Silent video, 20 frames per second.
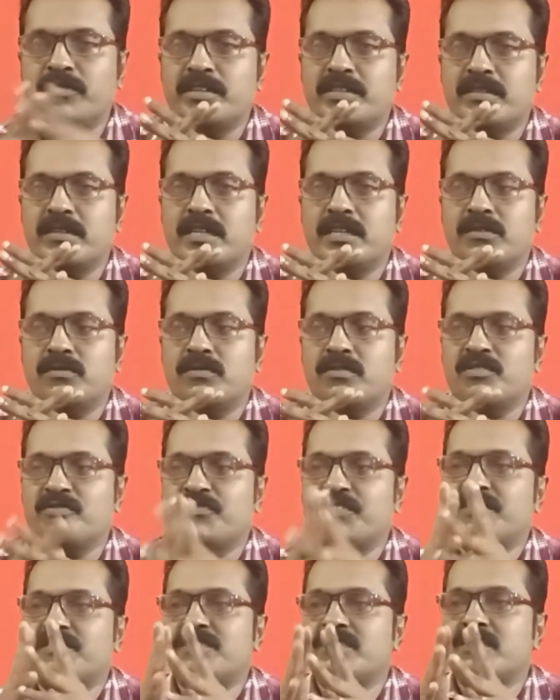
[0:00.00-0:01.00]
வெற்றி அடையணும்னா
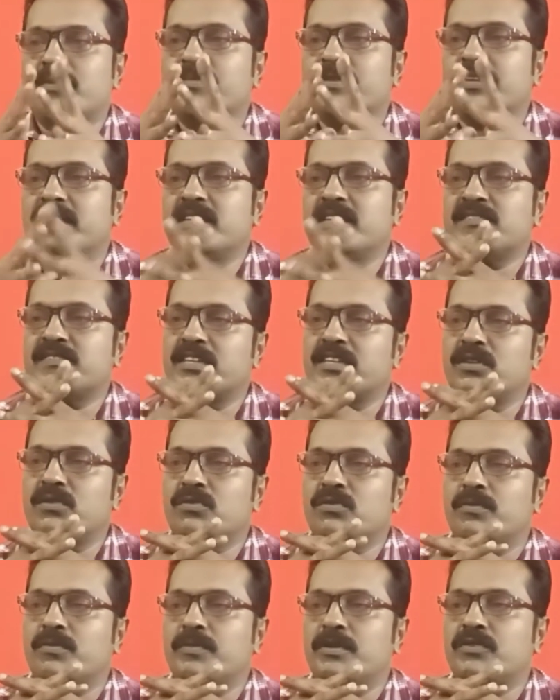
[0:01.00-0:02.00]
ஃபஸ்ட்டு நம்ம என்ன
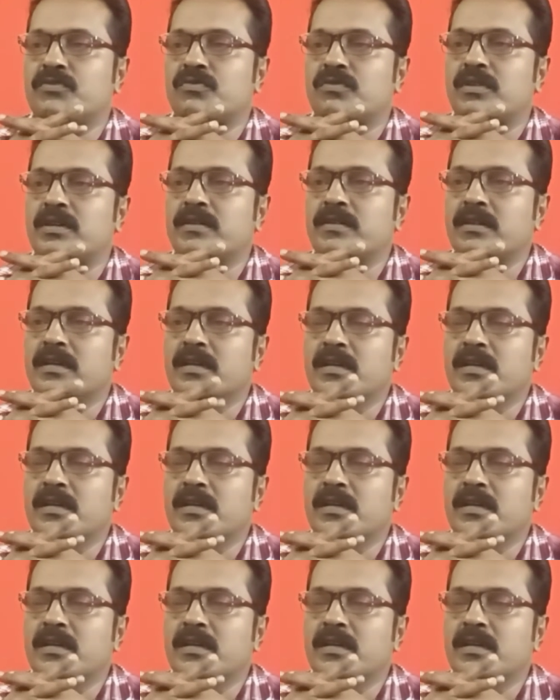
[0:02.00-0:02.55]
செய்யணும் அப்படின்னு சொன்னால்